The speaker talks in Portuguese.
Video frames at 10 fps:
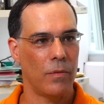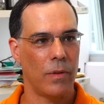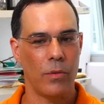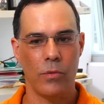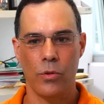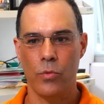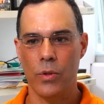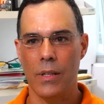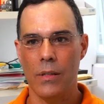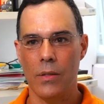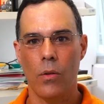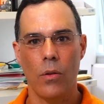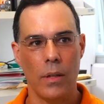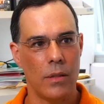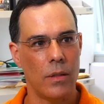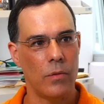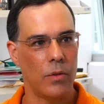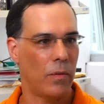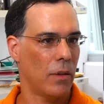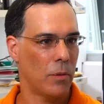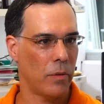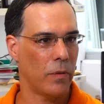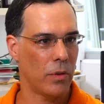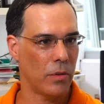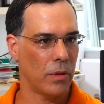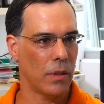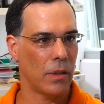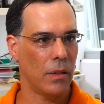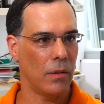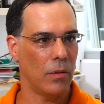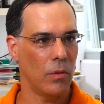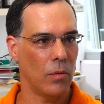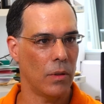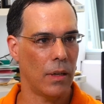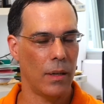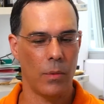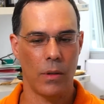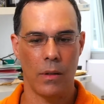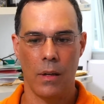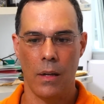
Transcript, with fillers: veio do interesse coletivo de vários professores aqui no tema,